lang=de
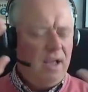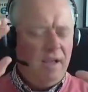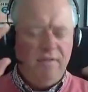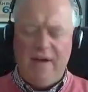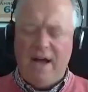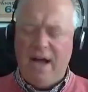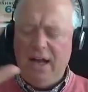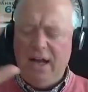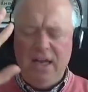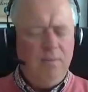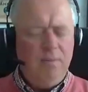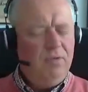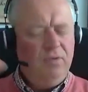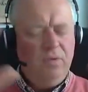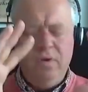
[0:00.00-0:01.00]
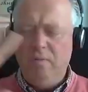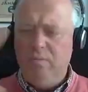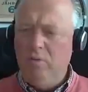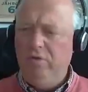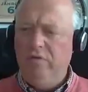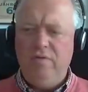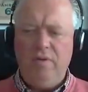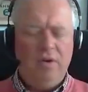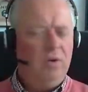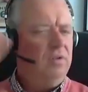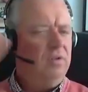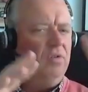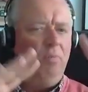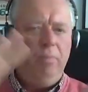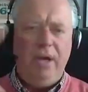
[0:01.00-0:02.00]
wahre Liebe, Sünde,
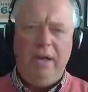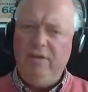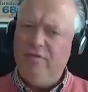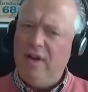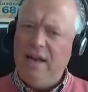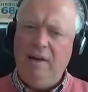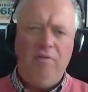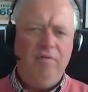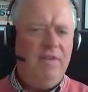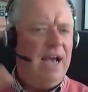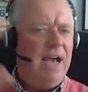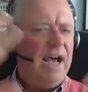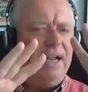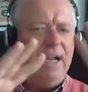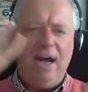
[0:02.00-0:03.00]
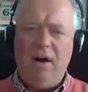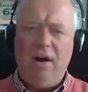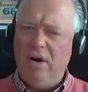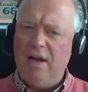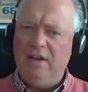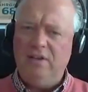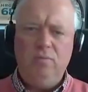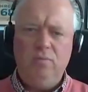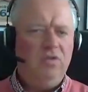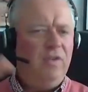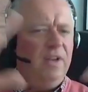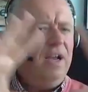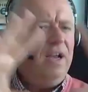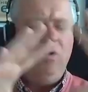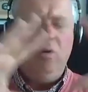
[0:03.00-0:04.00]
Busenvergrößerung, Penisverlängerung, Viagra, Orgasmus,
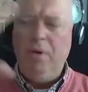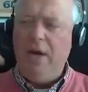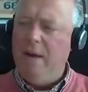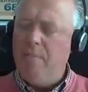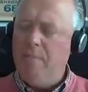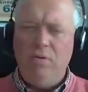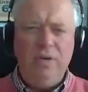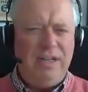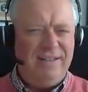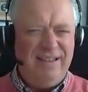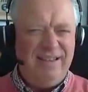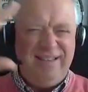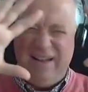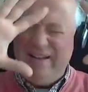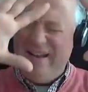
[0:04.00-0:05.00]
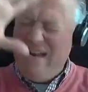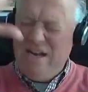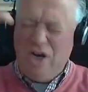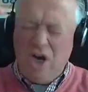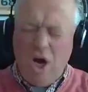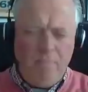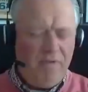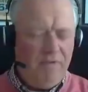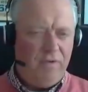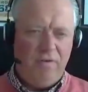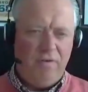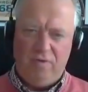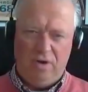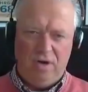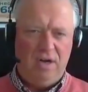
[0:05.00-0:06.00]
Fingerclub, G-Punkt. Das ist der, also die Köpfe
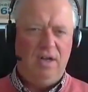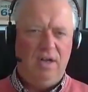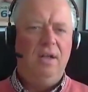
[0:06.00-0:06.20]
von voll.